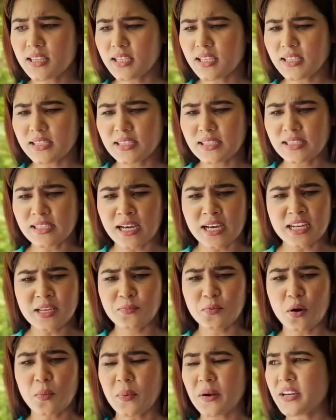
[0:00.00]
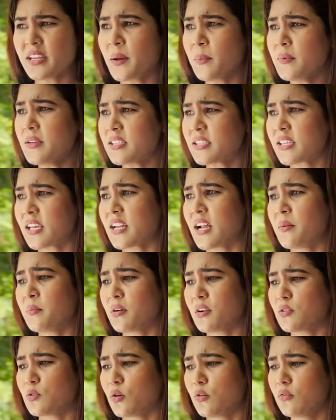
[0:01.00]
थी कि सारी प्रॉपर्टी आप इसके नाम
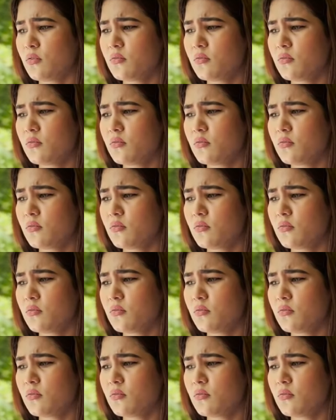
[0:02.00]
कर दो